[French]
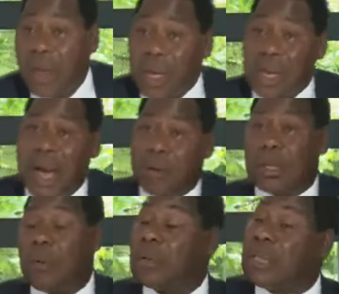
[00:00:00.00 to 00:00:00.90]
Hier,
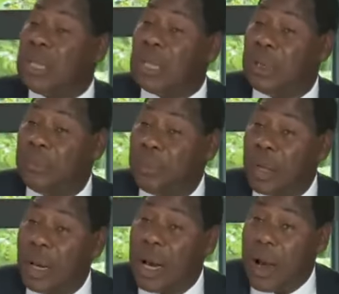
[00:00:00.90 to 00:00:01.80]
nous avons dit
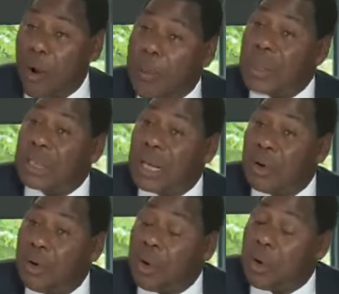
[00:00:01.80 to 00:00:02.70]
au président
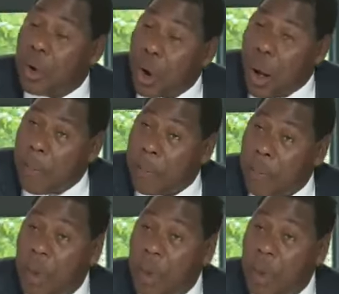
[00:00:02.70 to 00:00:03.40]
de l'Europe